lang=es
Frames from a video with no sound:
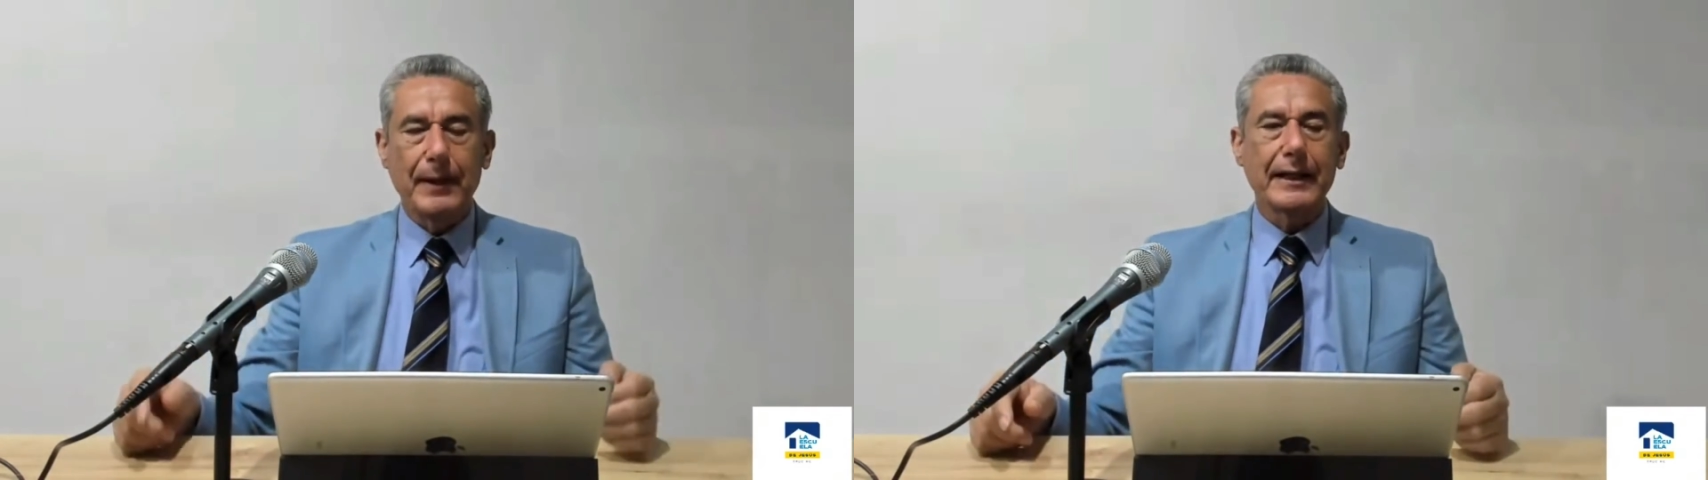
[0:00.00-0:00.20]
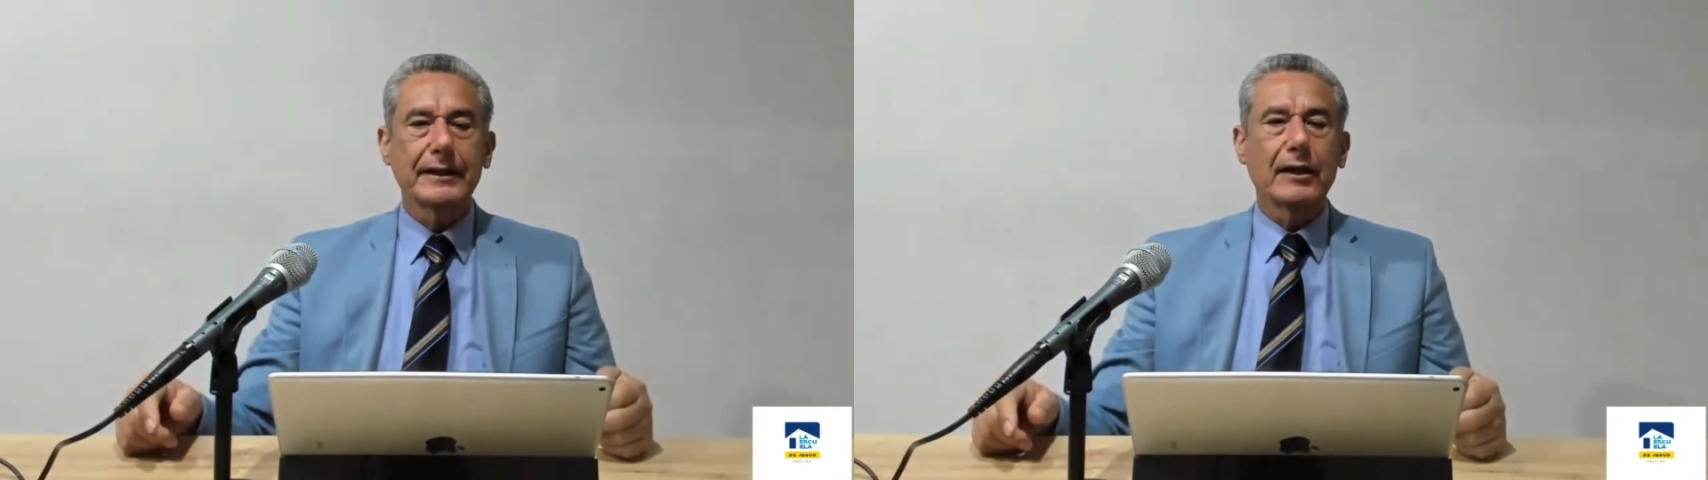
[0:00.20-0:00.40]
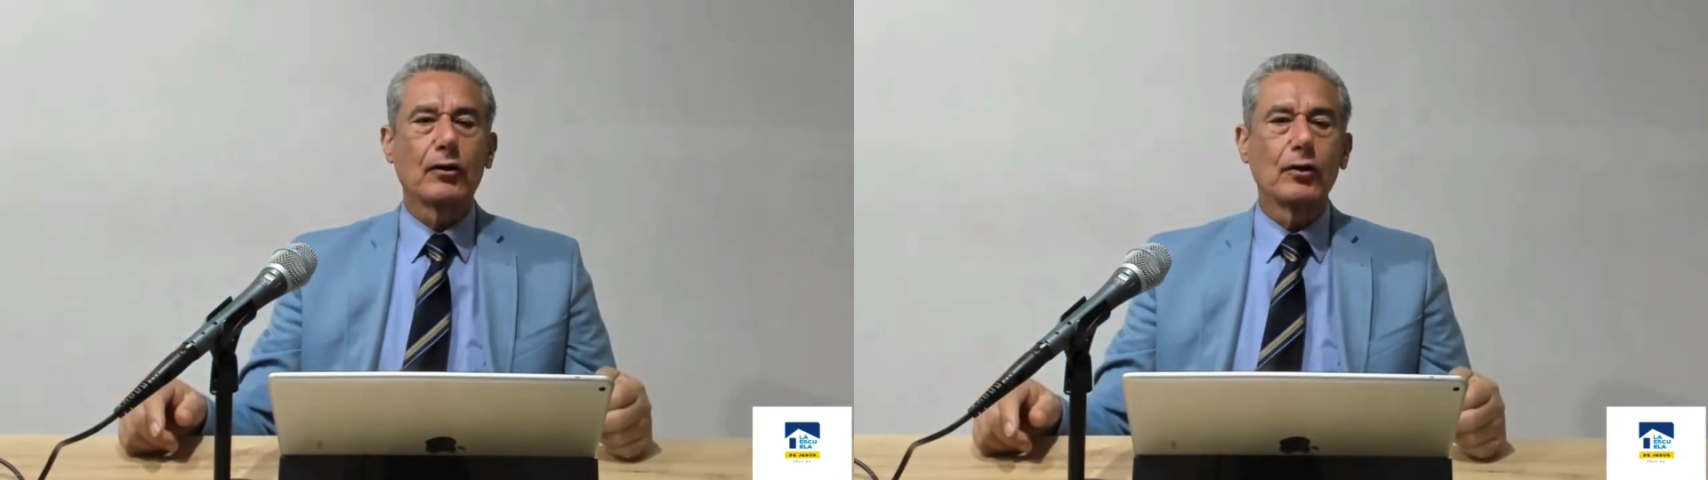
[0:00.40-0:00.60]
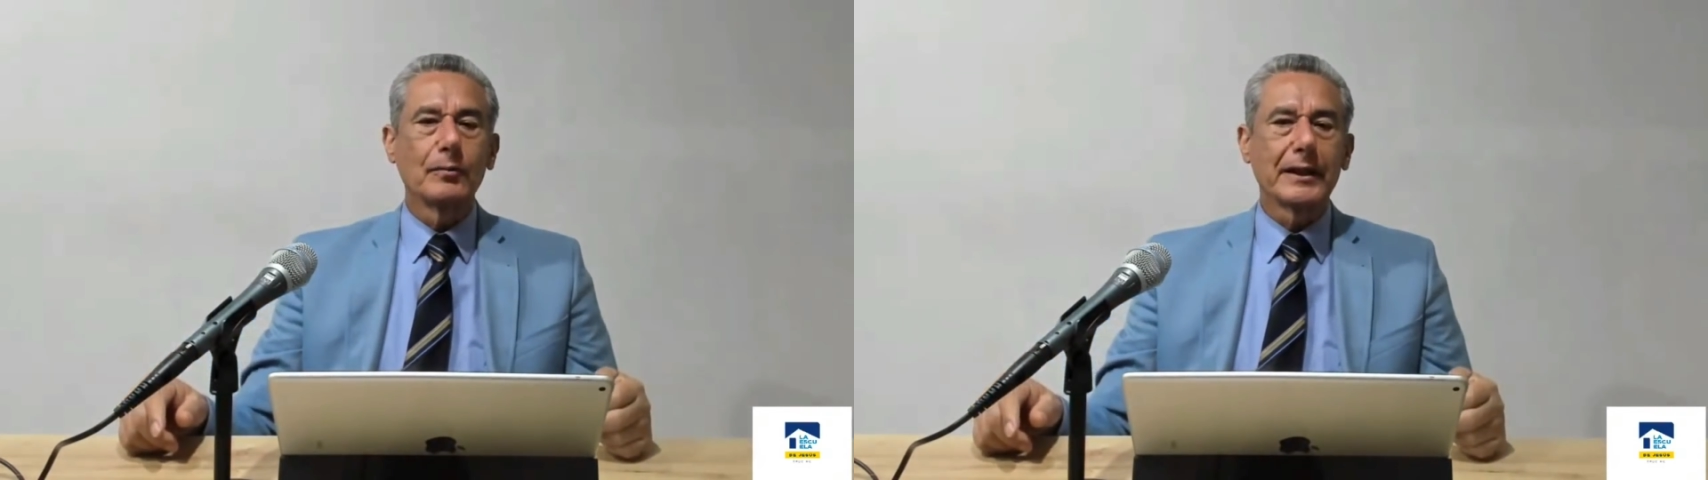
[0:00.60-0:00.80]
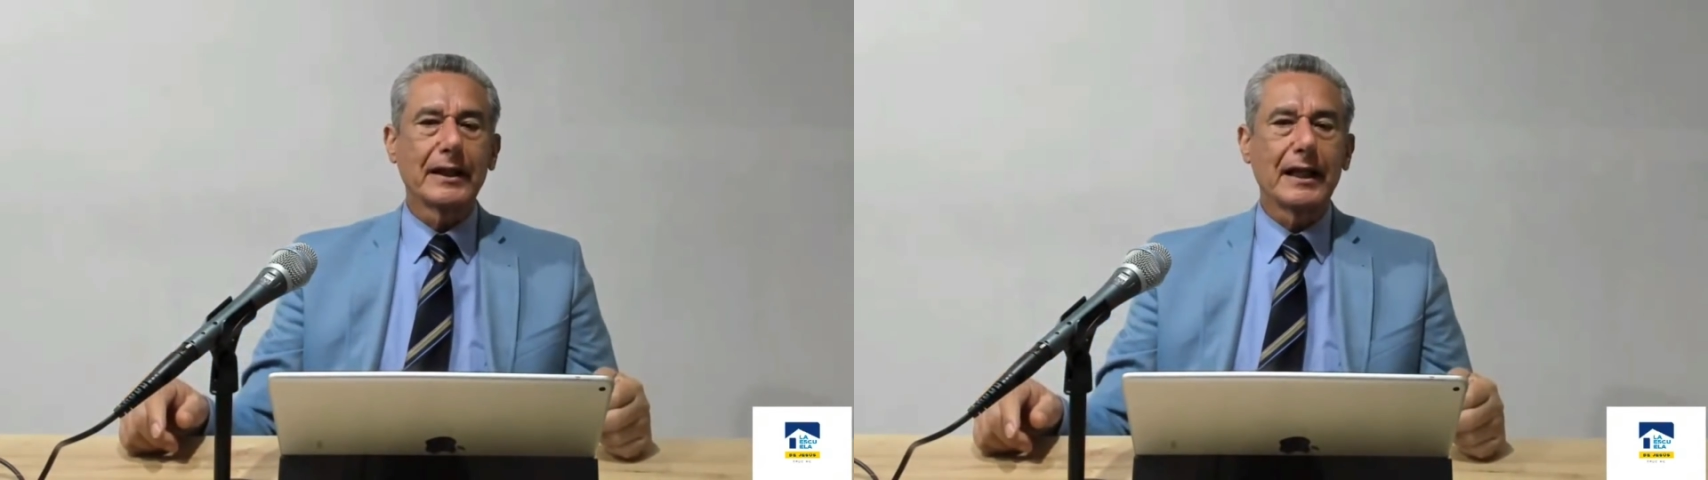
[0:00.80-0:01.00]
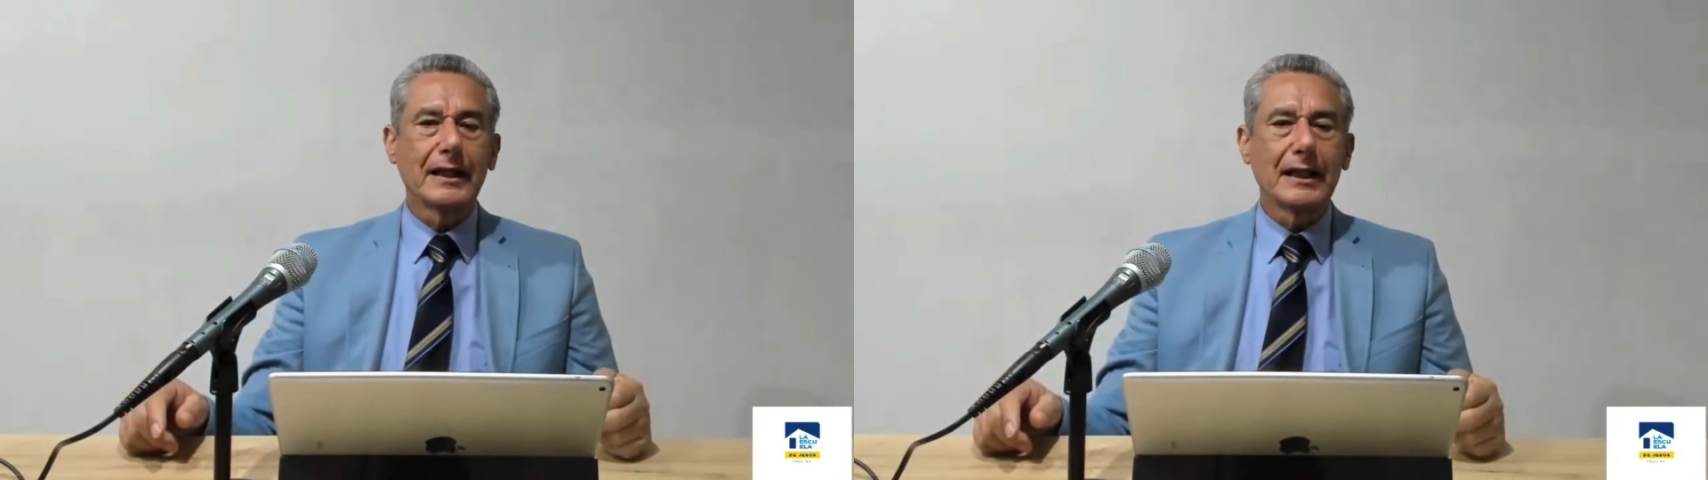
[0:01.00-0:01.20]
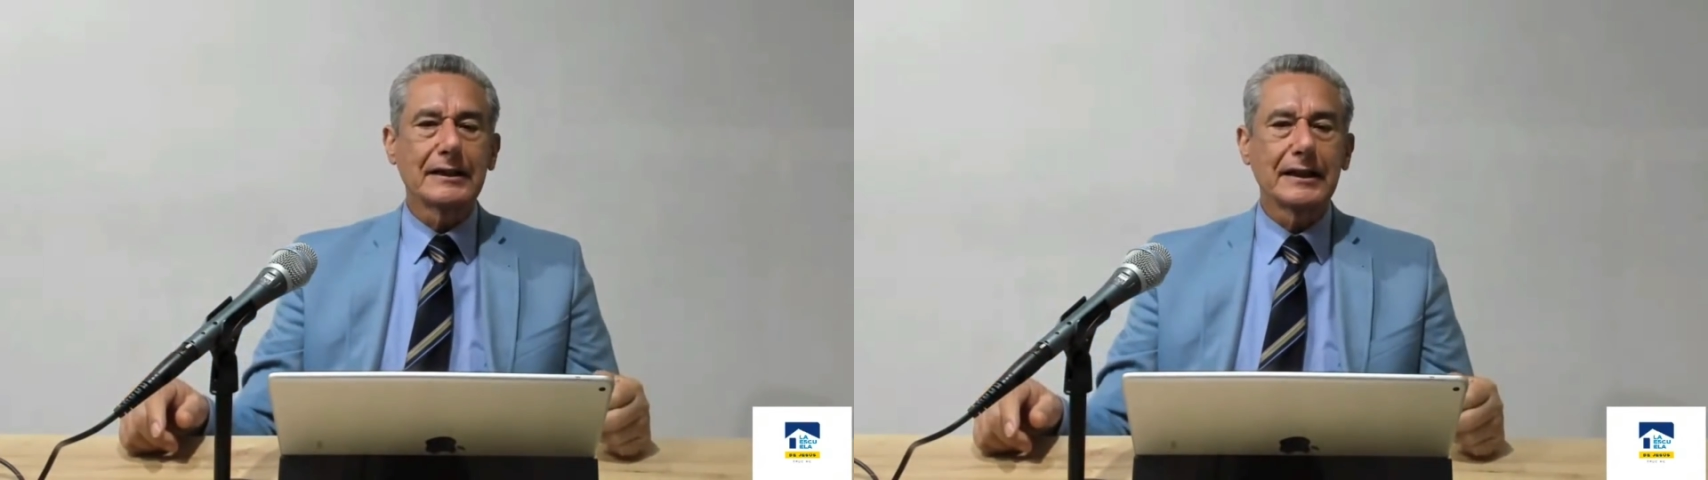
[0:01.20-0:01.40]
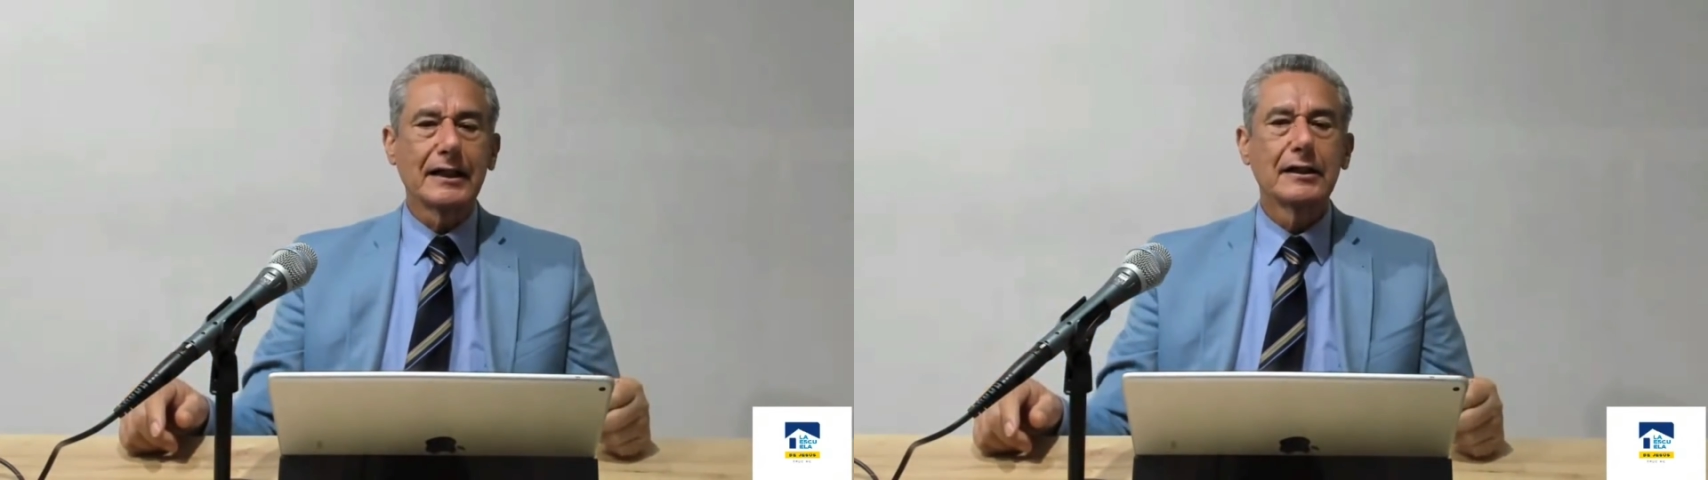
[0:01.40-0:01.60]
parte económica de la
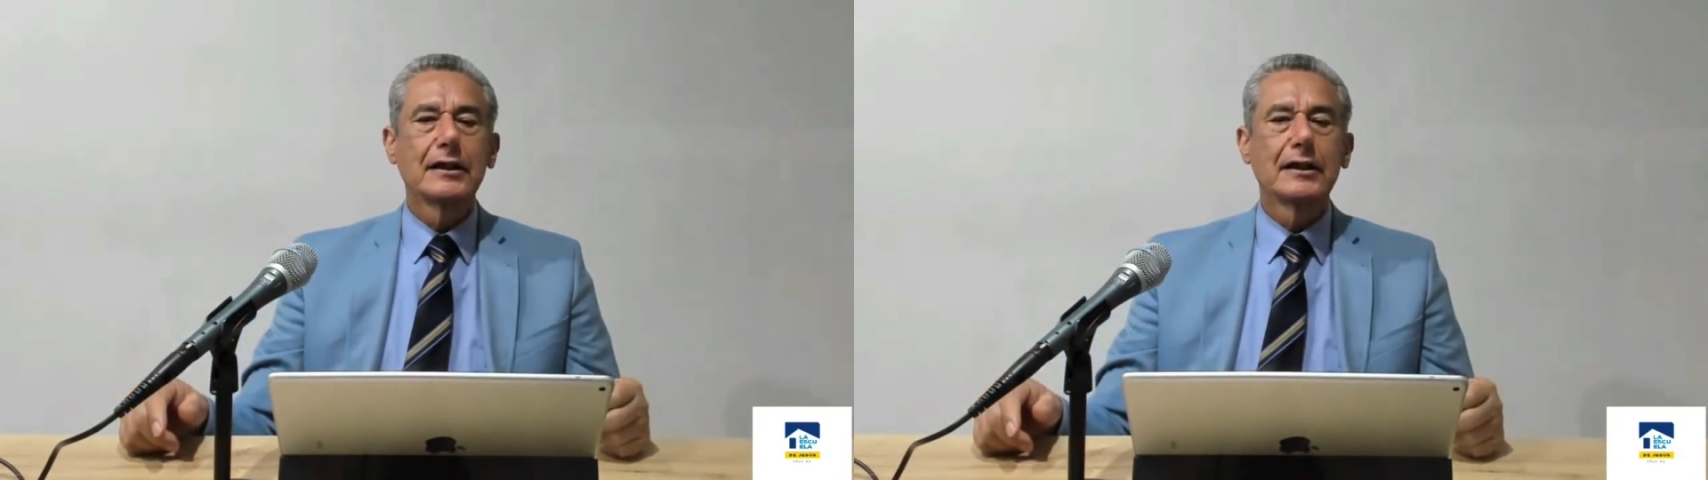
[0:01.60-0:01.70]
iglesia